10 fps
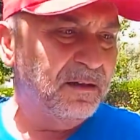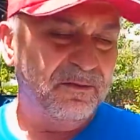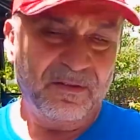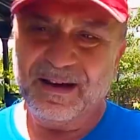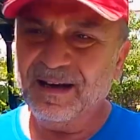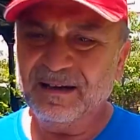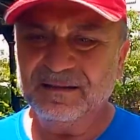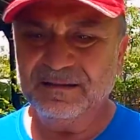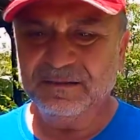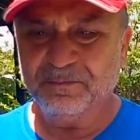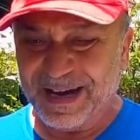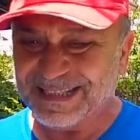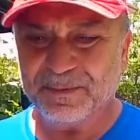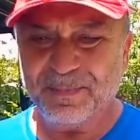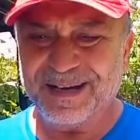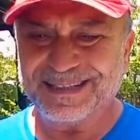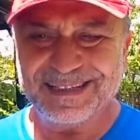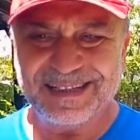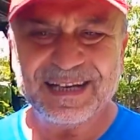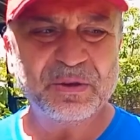veya bazı
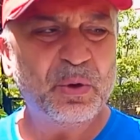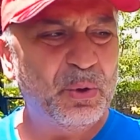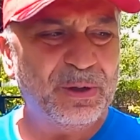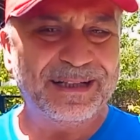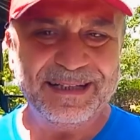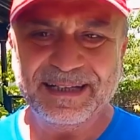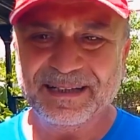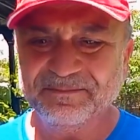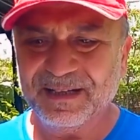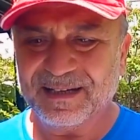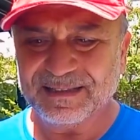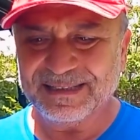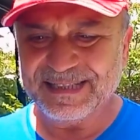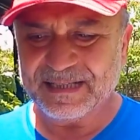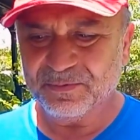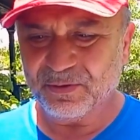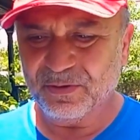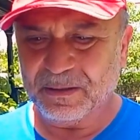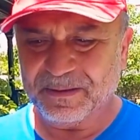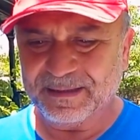partiler öyle diyeyim. Artık isim
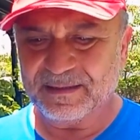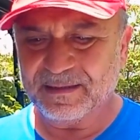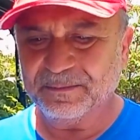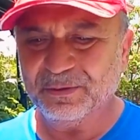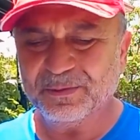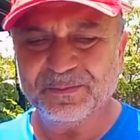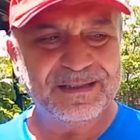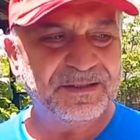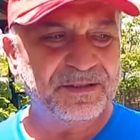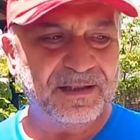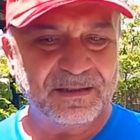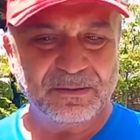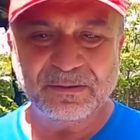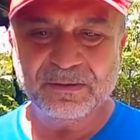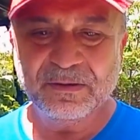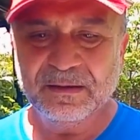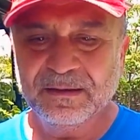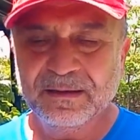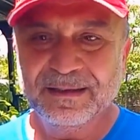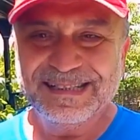söylemek istemiyorum. Kılıçdaroğlu
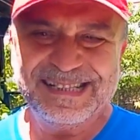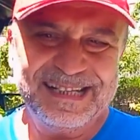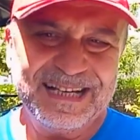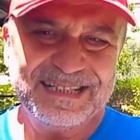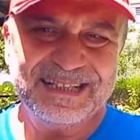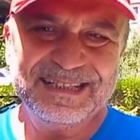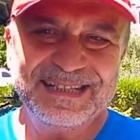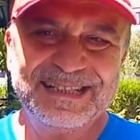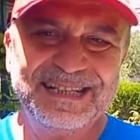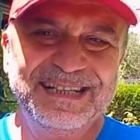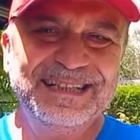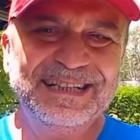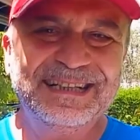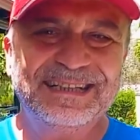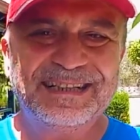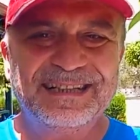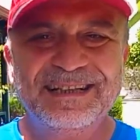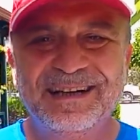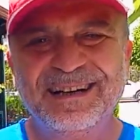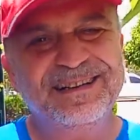siyasetten silindi
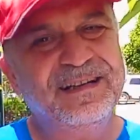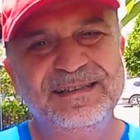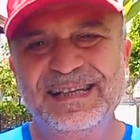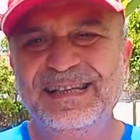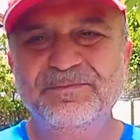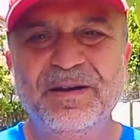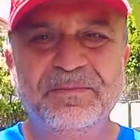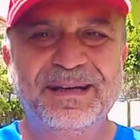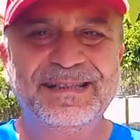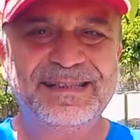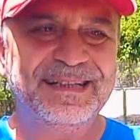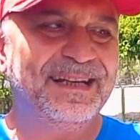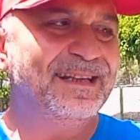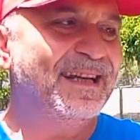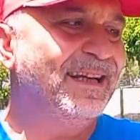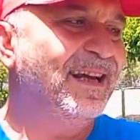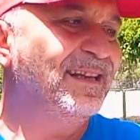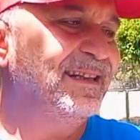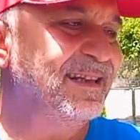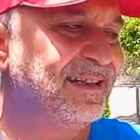gitti. E, silinmemek için elinden
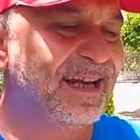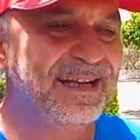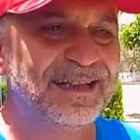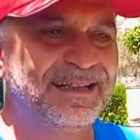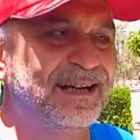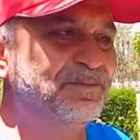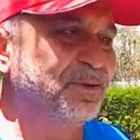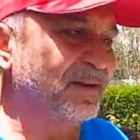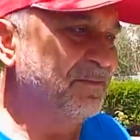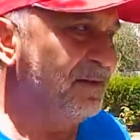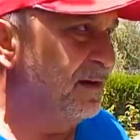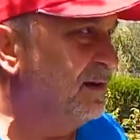geleni, geleni yapıyor ama